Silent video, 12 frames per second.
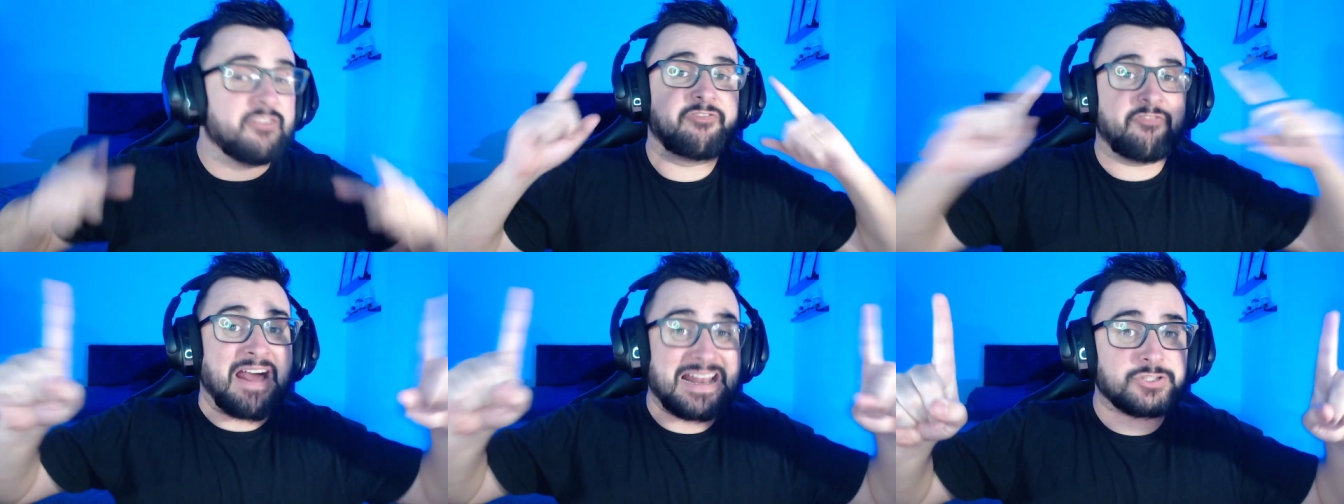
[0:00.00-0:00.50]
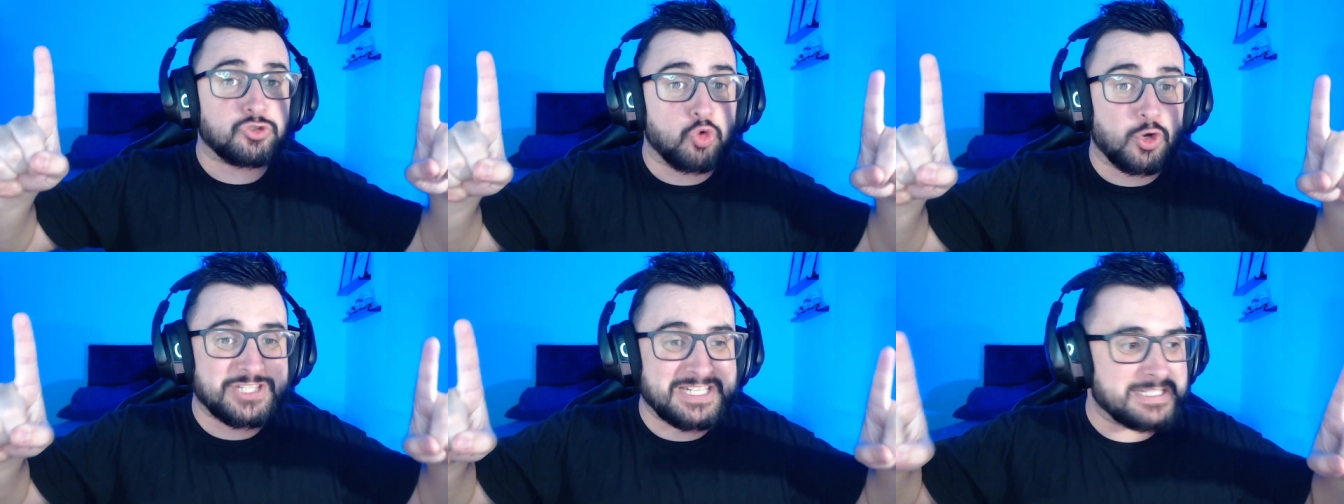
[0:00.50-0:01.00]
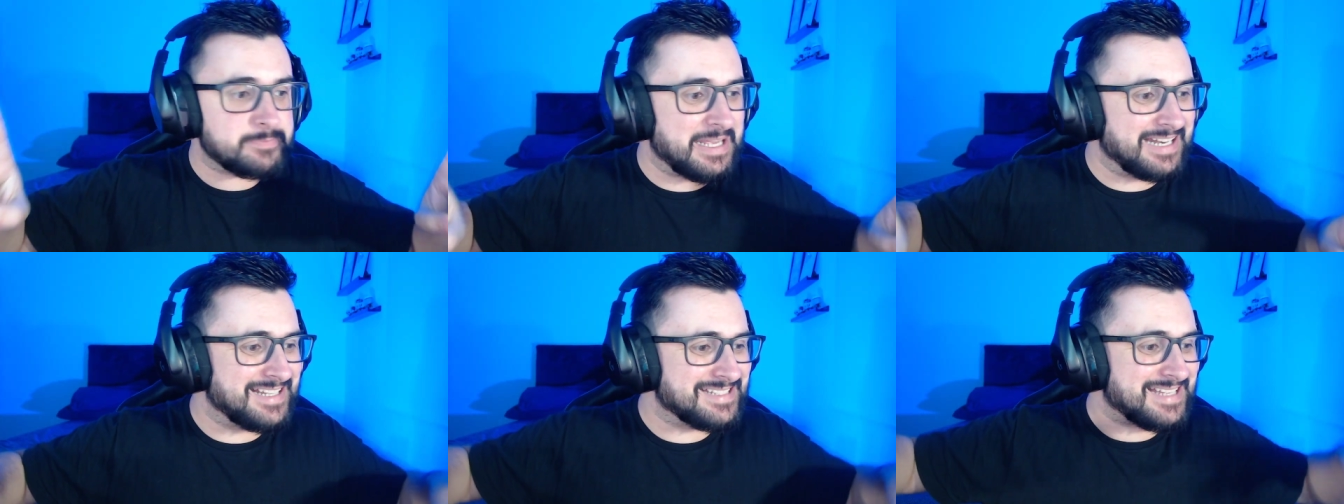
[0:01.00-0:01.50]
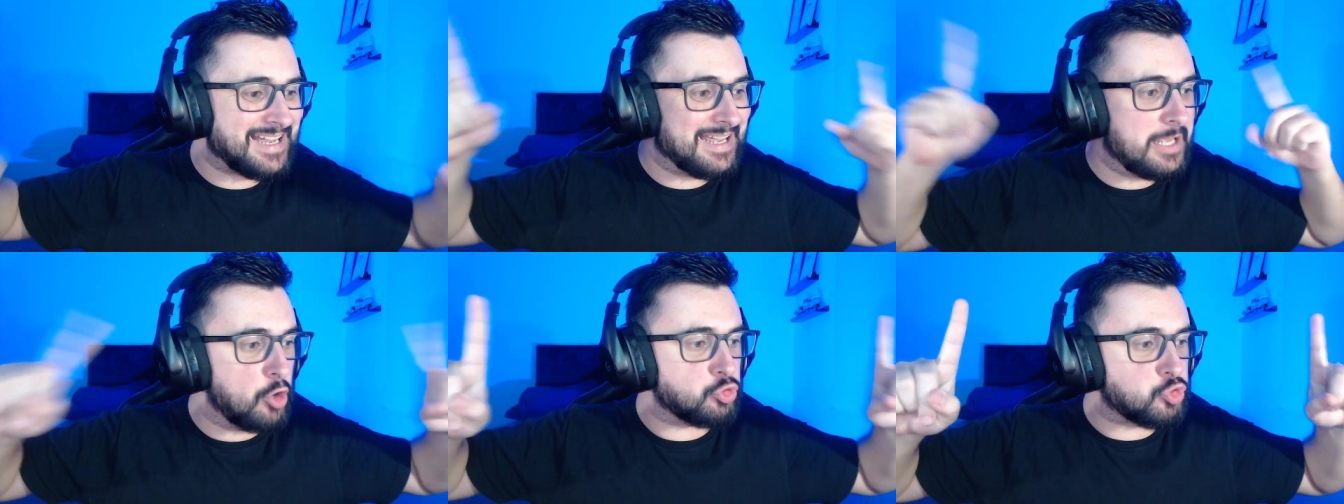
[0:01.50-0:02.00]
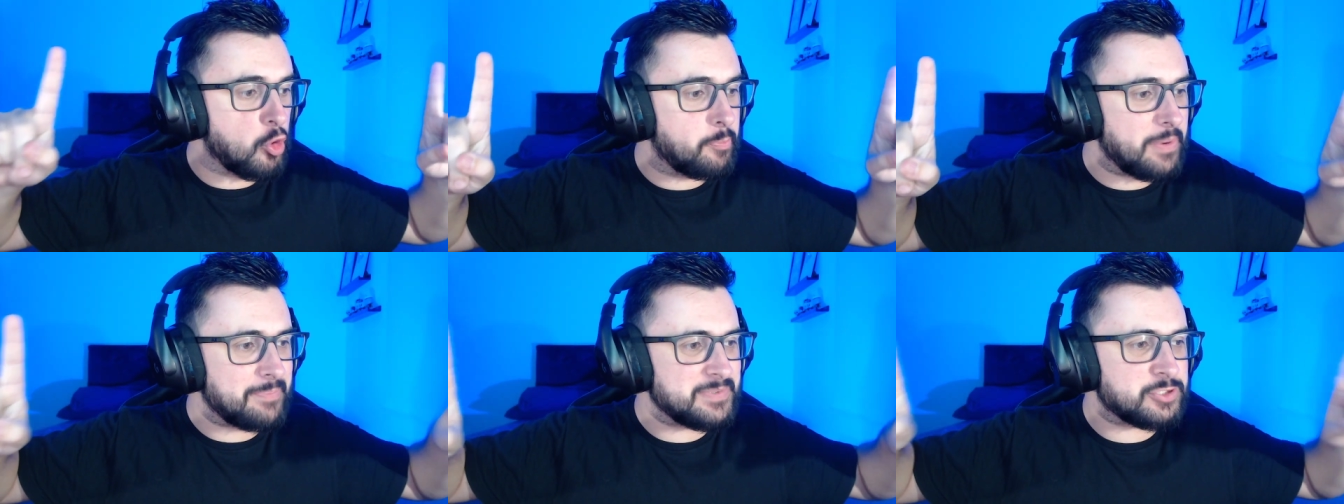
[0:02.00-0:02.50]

Fala seus cortinas, beleza? Eu sou o Pepe,